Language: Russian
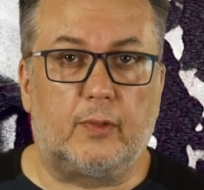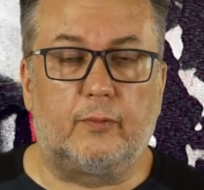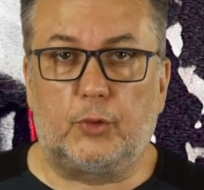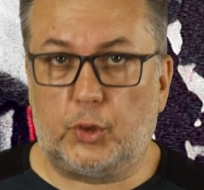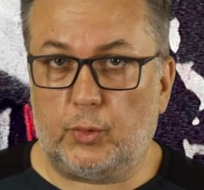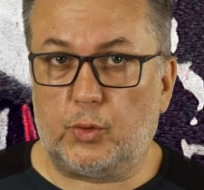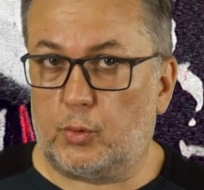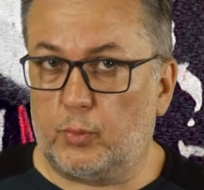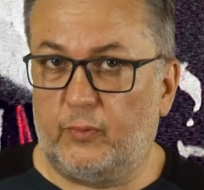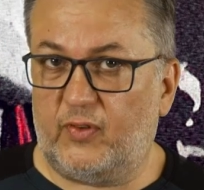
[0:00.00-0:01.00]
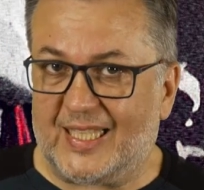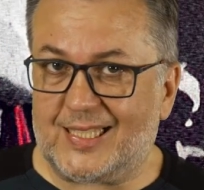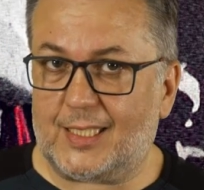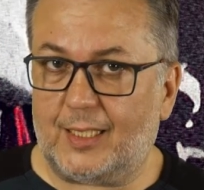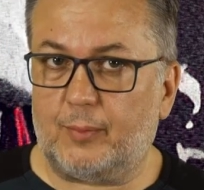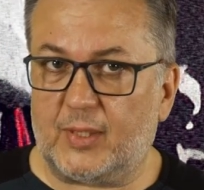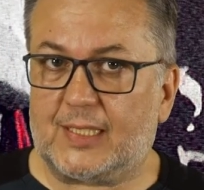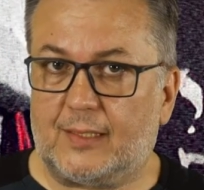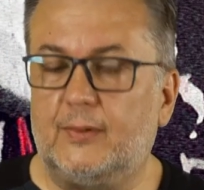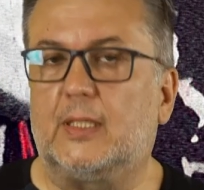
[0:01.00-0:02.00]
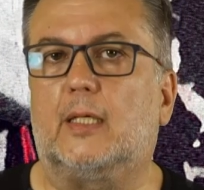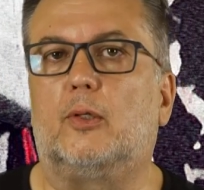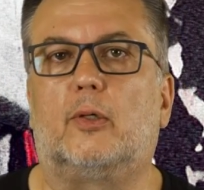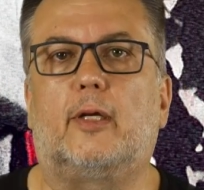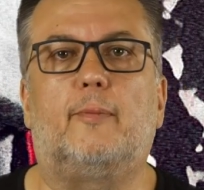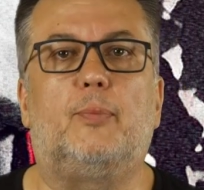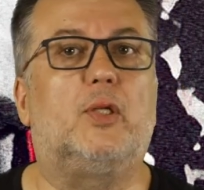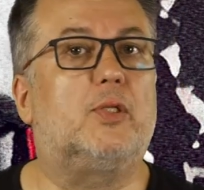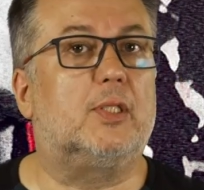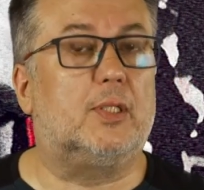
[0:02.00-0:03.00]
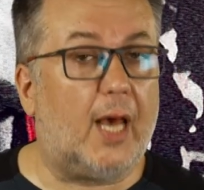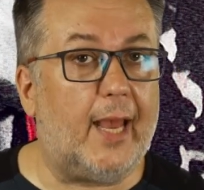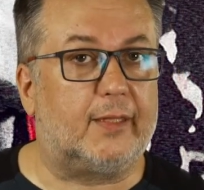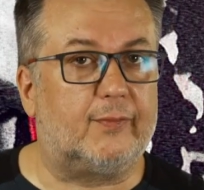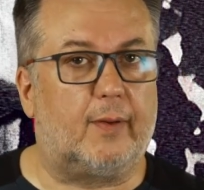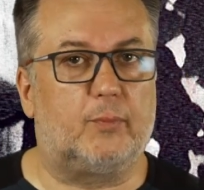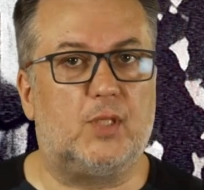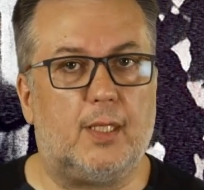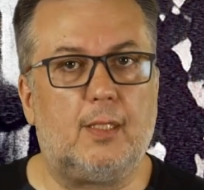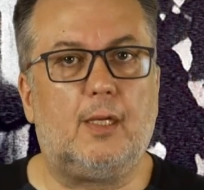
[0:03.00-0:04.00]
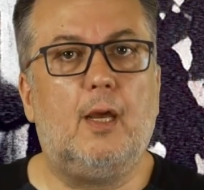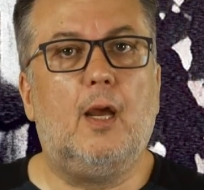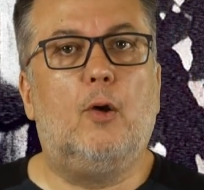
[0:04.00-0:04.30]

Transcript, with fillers: Вы ждете субвенции от Москвы, которая пересылает вам деньги,